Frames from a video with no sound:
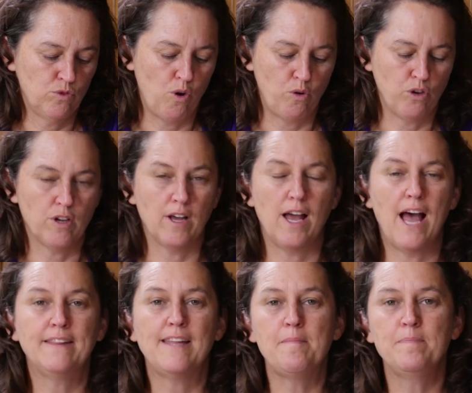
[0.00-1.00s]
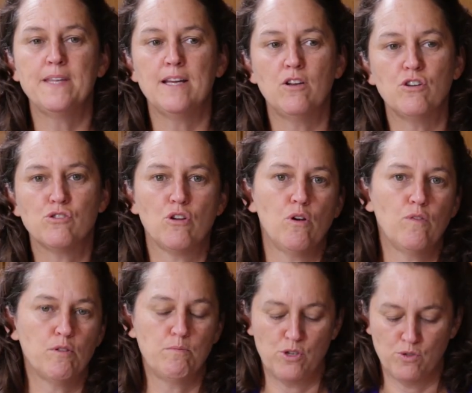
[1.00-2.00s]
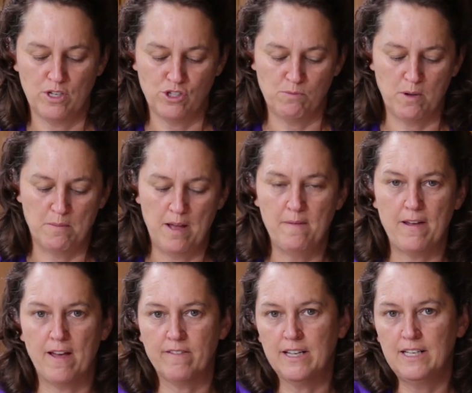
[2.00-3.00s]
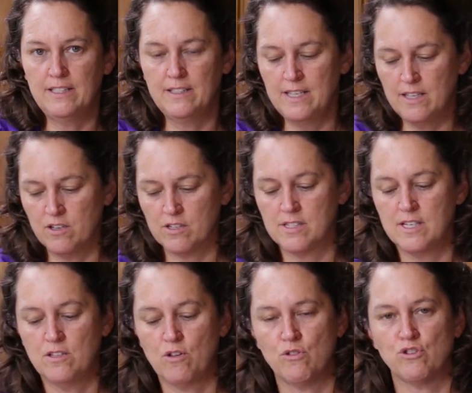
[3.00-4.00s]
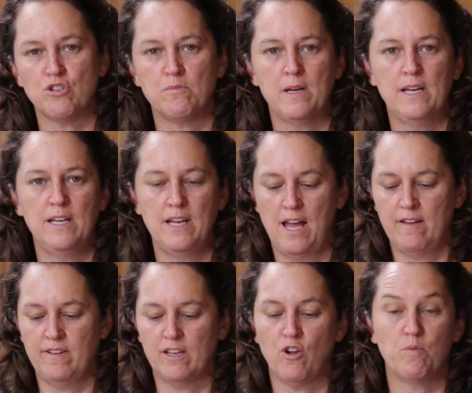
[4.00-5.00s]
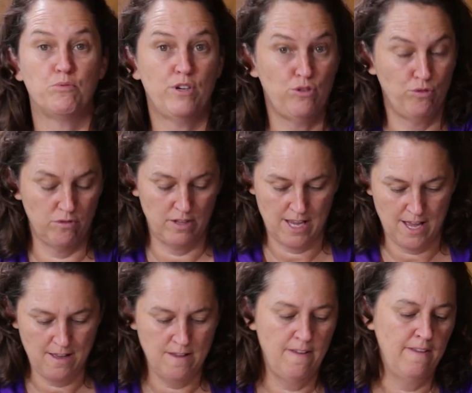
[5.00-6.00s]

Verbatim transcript: Donc, adaptez-le selon votre besoin du moment avec l'idée que c'est un chemin avec un point tournant